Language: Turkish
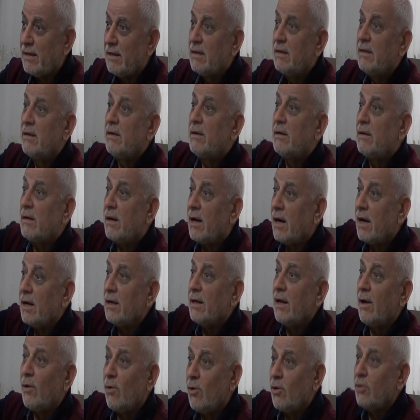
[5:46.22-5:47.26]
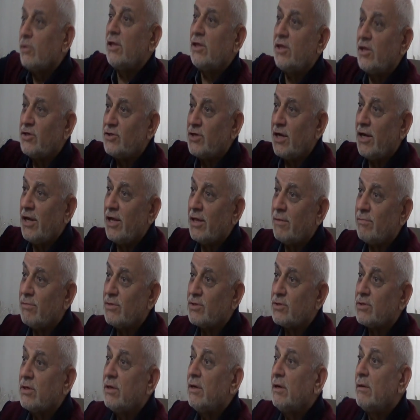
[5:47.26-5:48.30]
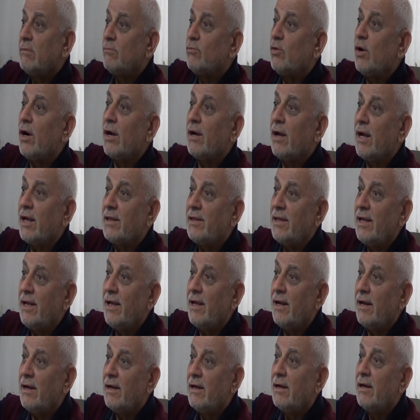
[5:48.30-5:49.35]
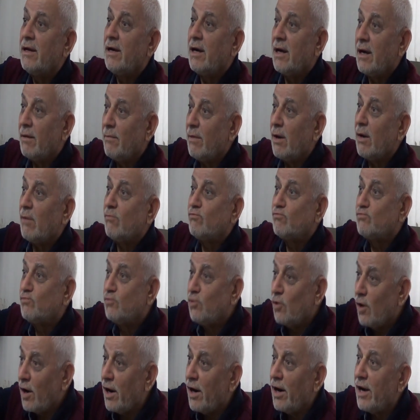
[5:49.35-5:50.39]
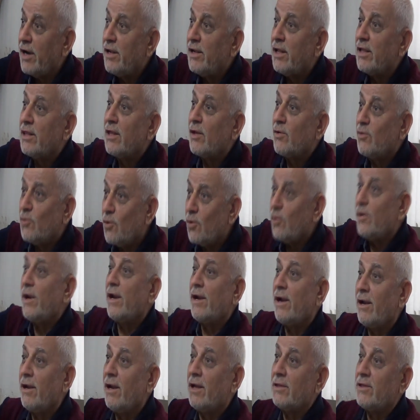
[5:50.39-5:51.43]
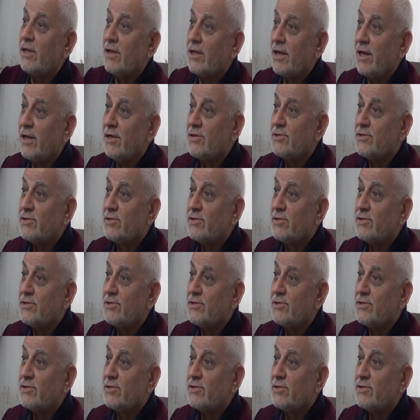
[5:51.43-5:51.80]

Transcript: Allah onda tecelli etmiş. Bu Allah değil. Ama bu aynada görünen Allah'ın ta kendisi.